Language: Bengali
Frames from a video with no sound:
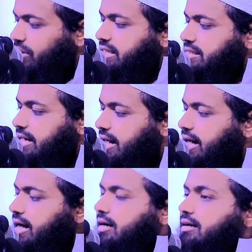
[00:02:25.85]
ওয়া
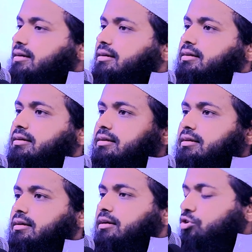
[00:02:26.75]
ইসহাক
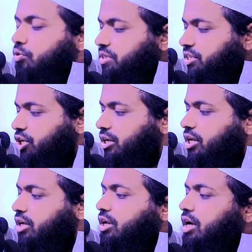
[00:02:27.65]
নবীজি
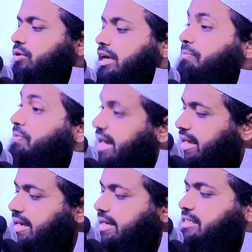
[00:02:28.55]
সাল্লাল্লাহু
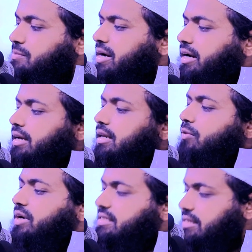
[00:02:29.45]
ইবনাইহি ইসমাইলা
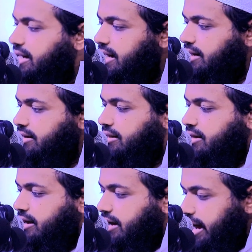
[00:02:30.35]
ওয়া ইসহাক
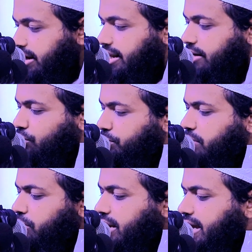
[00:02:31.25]
আল্লাহর নবী
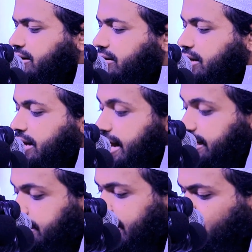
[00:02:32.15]
বলেন
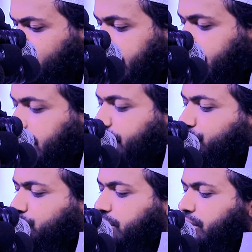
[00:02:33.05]
হাসান হুসাইনকে
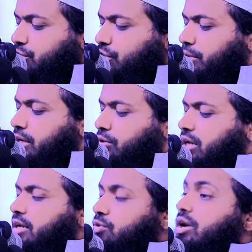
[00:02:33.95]
ফু দেওয়ার সময়
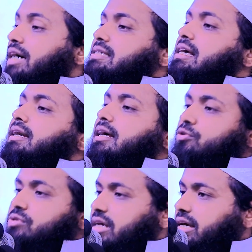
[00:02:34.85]
বলেন ও হাসান আর
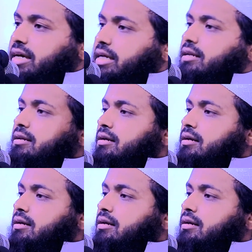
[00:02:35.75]
হুসাইন